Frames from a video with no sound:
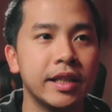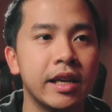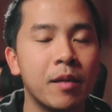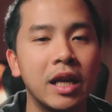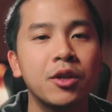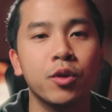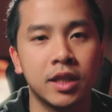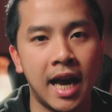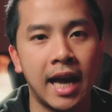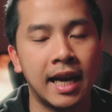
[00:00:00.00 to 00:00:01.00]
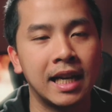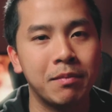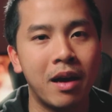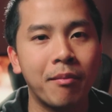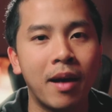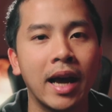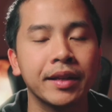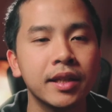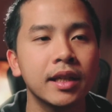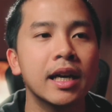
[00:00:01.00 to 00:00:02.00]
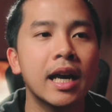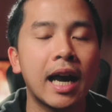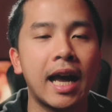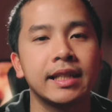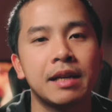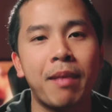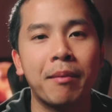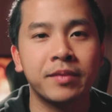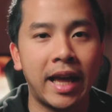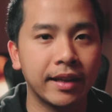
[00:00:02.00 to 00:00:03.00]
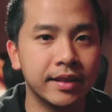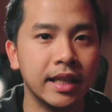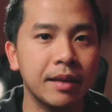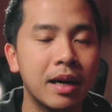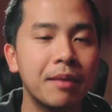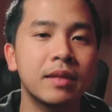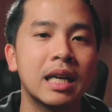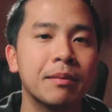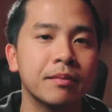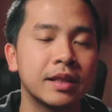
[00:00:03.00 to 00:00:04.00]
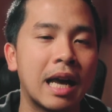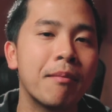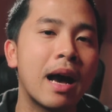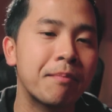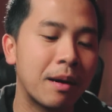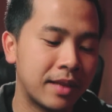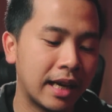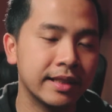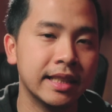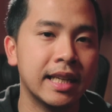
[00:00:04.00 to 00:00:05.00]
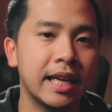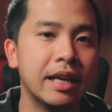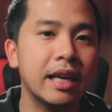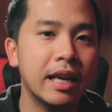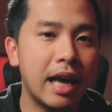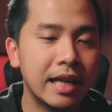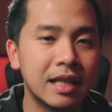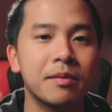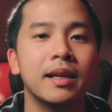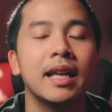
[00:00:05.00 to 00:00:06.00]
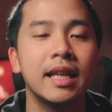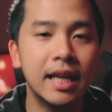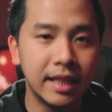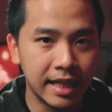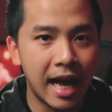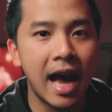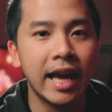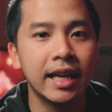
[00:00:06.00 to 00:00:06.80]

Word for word: สีก็ไม่ได้ฉูดฉาดอะไรมากมาย ซึ่งใครจะปรับแต่งสีเพิ่มเติม สามารถปรับแต่งสีใน adjustment layer นี้ได้